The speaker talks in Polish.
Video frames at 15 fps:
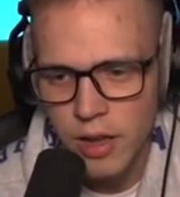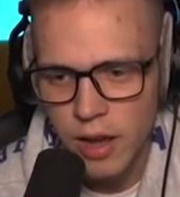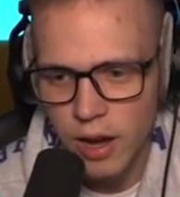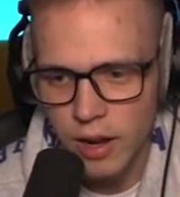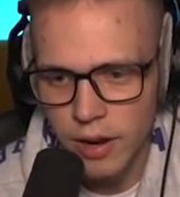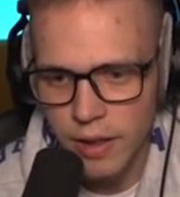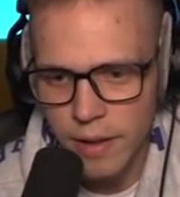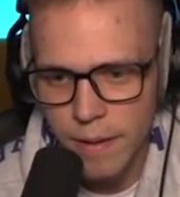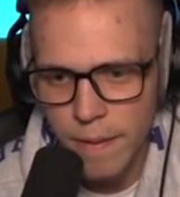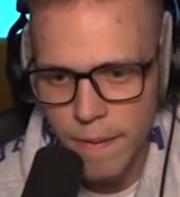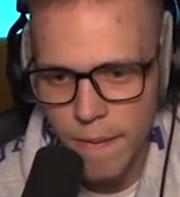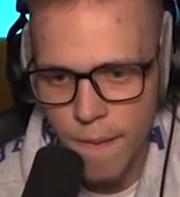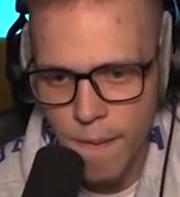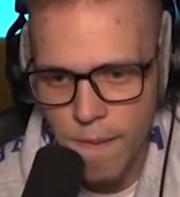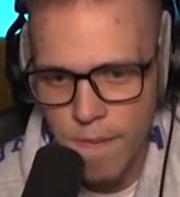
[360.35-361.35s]
ale...
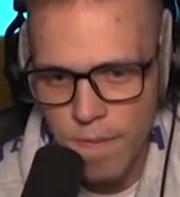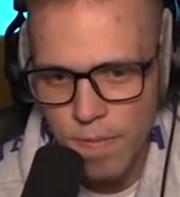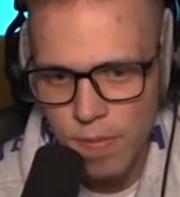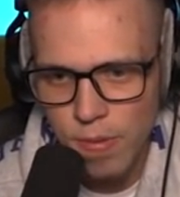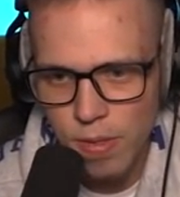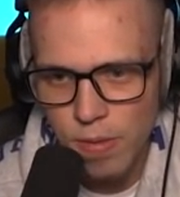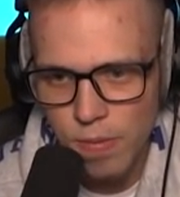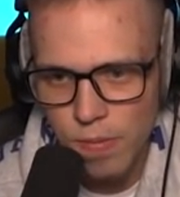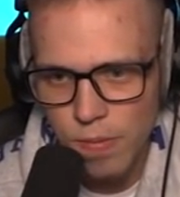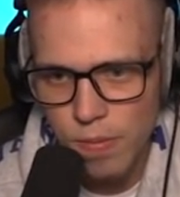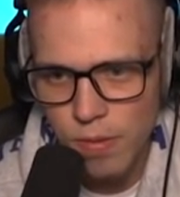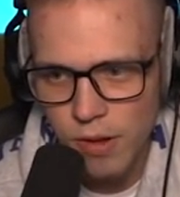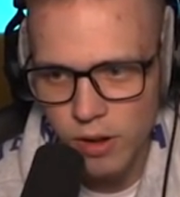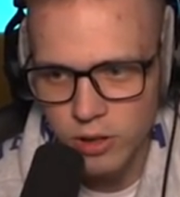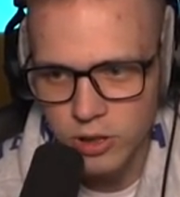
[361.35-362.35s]
Ym,
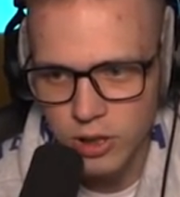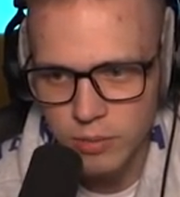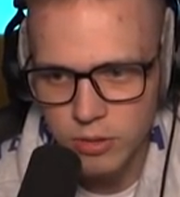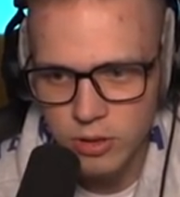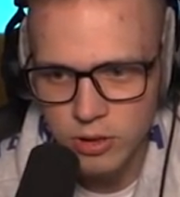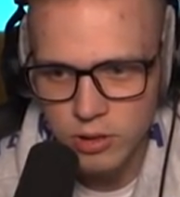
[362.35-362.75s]
gdzie ja bym się